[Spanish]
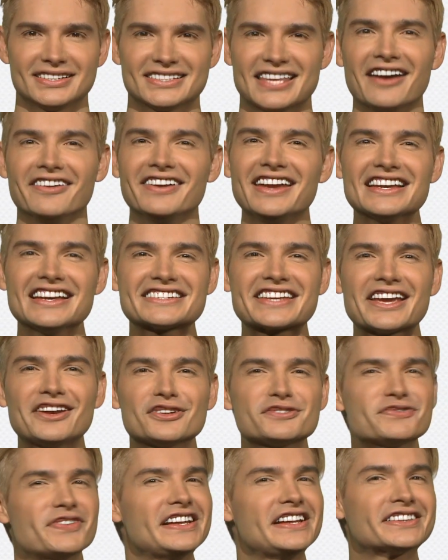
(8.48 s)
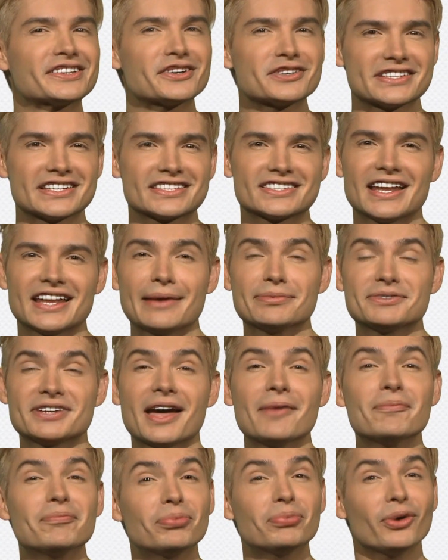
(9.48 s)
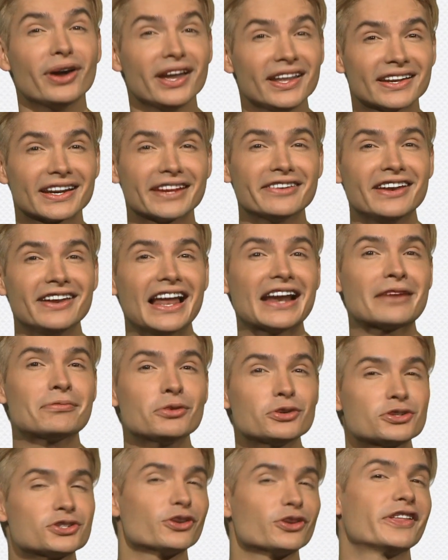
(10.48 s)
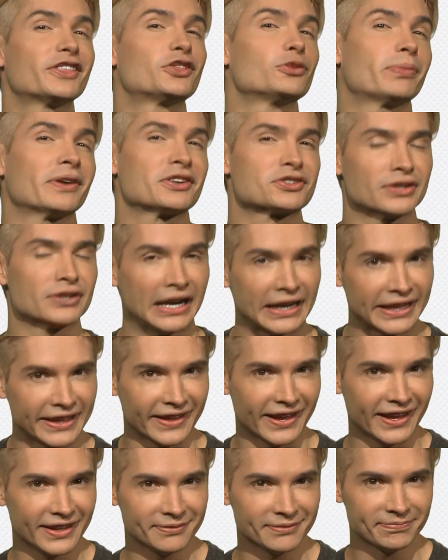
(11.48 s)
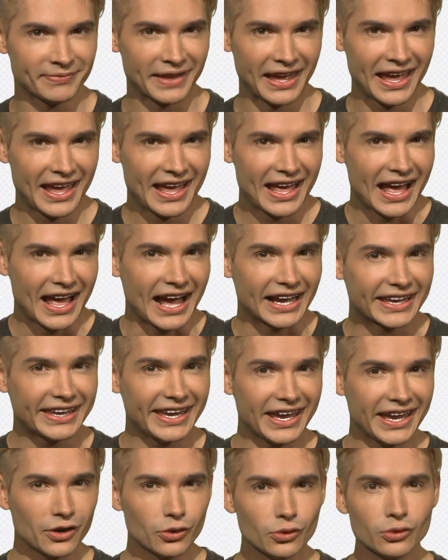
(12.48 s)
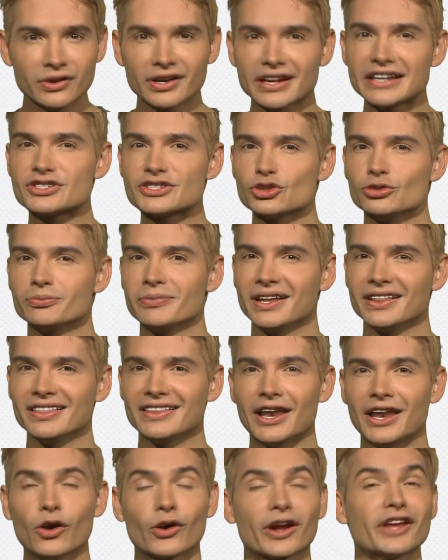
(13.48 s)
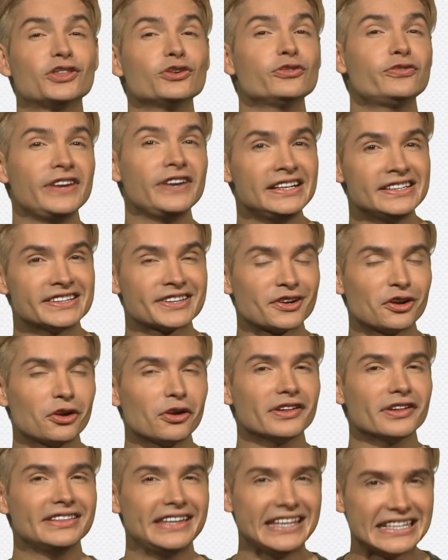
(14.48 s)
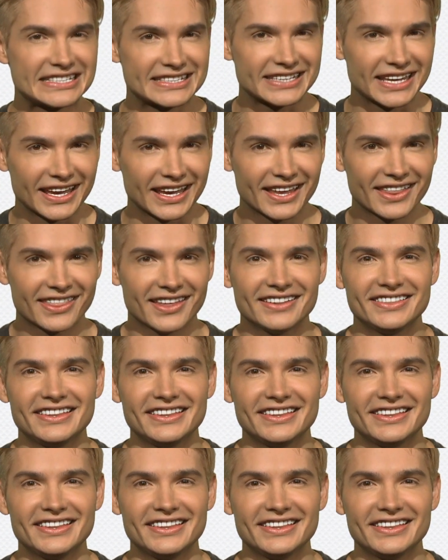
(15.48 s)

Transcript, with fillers: ¿Sabías que los filtros de Snapchat pueden revelar mucho de tu personalidad? Aquí un resumen de lo que tu filtro dice de